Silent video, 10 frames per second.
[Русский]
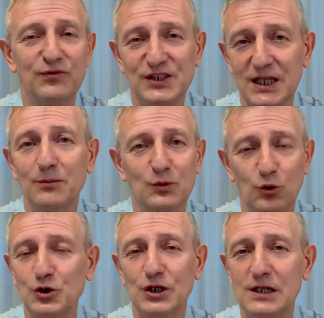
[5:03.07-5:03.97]
Всем
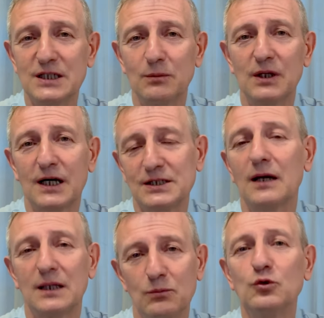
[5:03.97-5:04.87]
точно нельзя было.
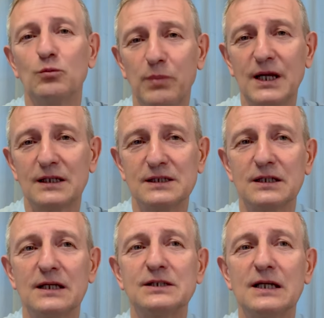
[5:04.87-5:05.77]
Хотя там, ну, понятное
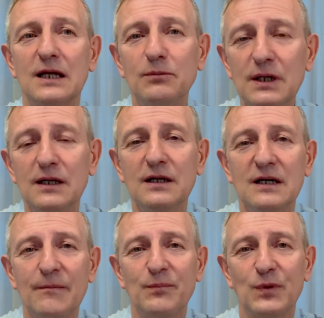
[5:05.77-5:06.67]
дело, отдельные были,
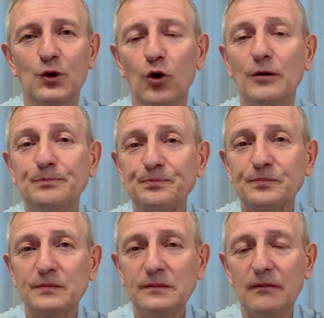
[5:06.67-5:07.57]
но
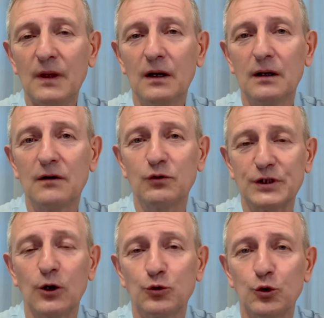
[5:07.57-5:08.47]
э, вот
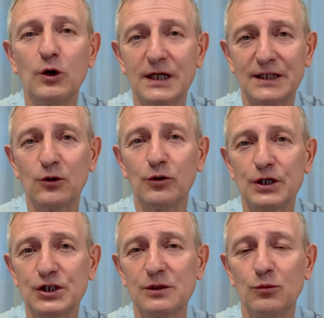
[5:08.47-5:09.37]
так, только такой
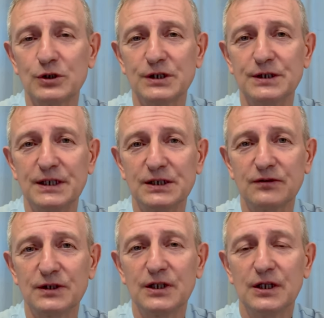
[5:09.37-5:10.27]
режим может
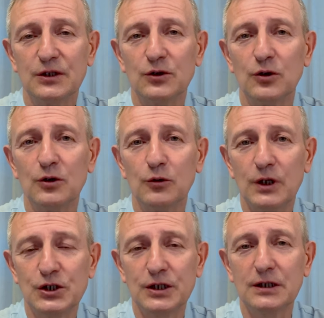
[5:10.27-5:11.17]
действовать. Но
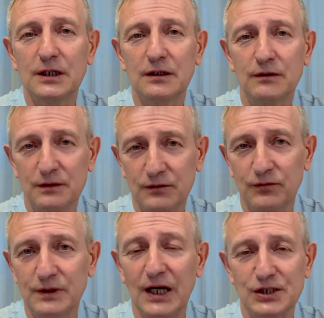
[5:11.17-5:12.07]
Лукашенко
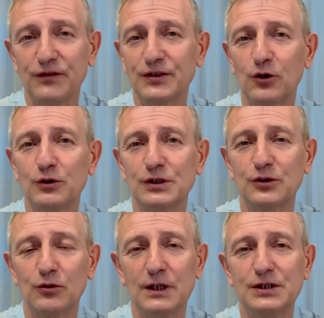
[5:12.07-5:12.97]
даже в такой
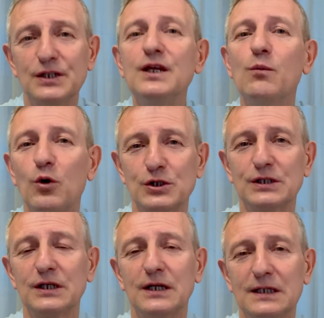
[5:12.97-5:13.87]
ситуации не
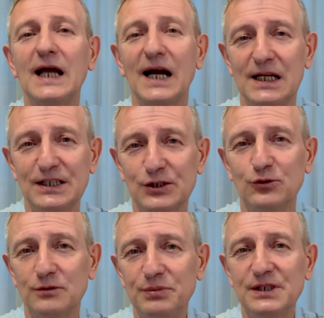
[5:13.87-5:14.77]
может так
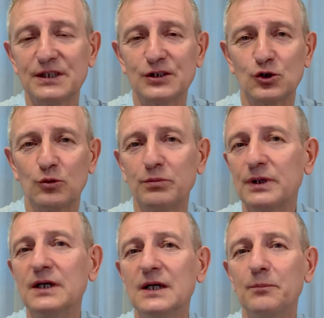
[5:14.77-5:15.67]
лизнуть бизнес,
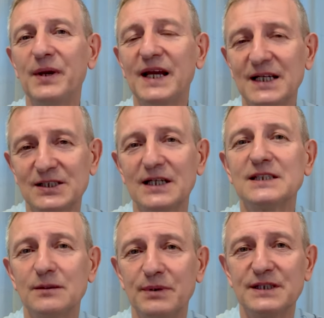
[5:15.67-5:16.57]
чтобы
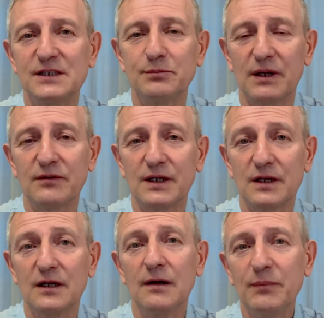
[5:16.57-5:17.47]
приказать запретить
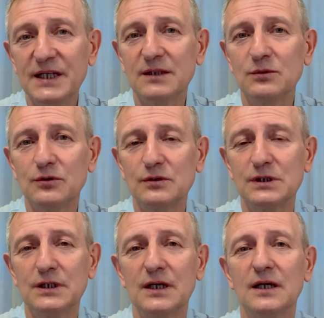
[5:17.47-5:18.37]
проверки. Поэтому,
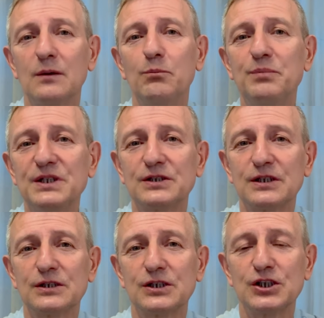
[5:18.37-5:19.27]
друзья,
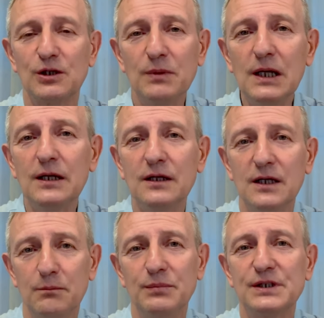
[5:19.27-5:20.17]
бизнес щемили,
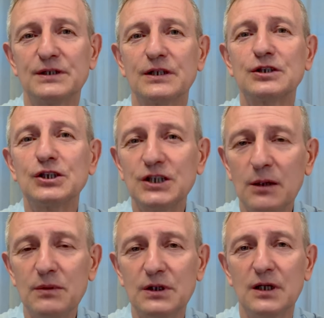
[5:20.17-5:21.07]
бизнес
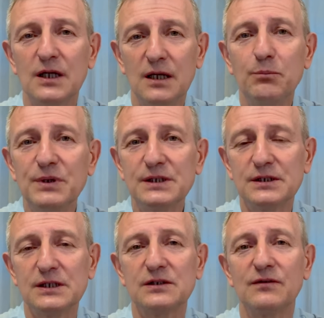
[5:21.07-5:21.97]
щемит, и
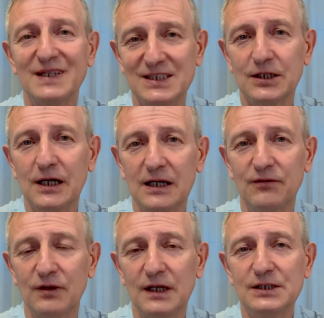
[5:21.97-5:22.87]
бизнес вертикаль
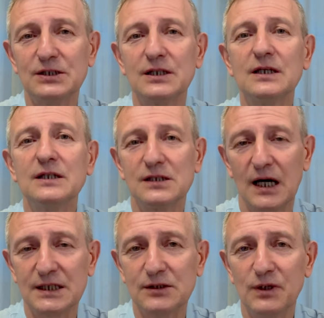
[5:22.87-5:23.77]
власти
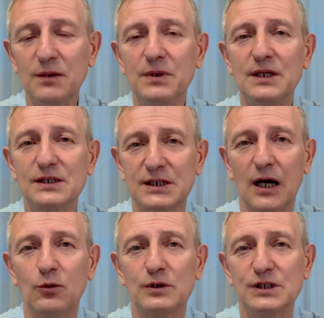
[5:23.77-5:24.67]
от имени
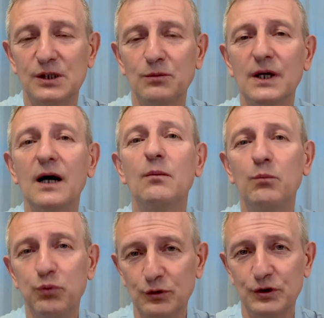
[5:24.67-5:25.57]
ЗАО «Семья»
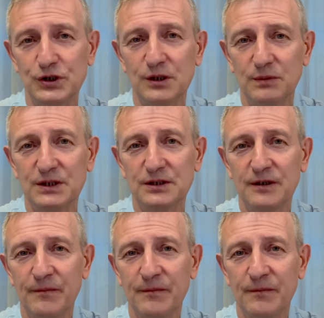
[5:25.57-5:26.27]
будут щемить.